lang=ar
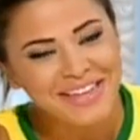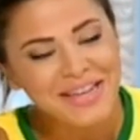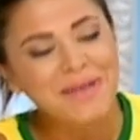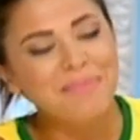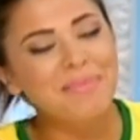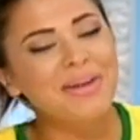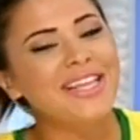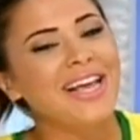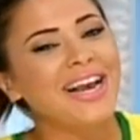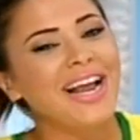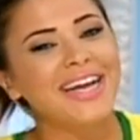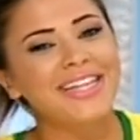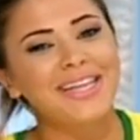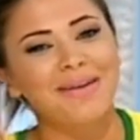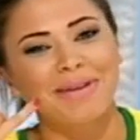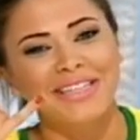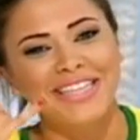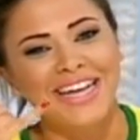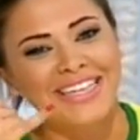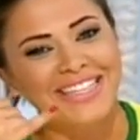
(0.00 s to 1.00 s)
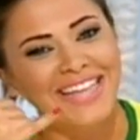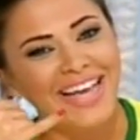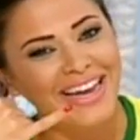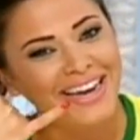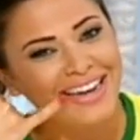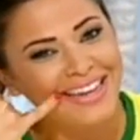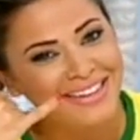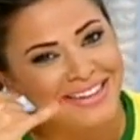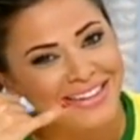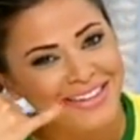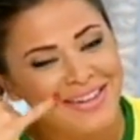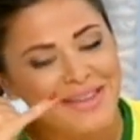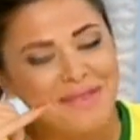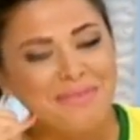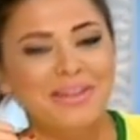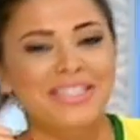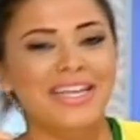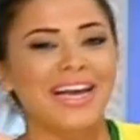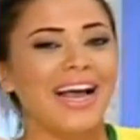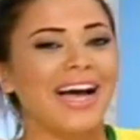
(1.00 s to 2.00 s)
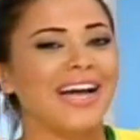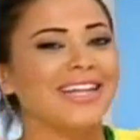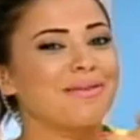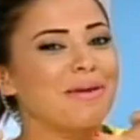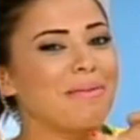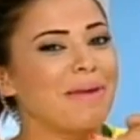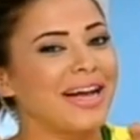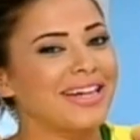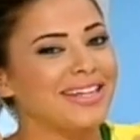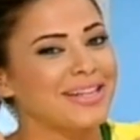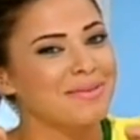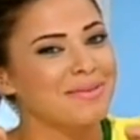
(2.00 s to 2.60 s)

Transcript: مدى الحدا ما دقدق لي مدى الحدا ما بعت لي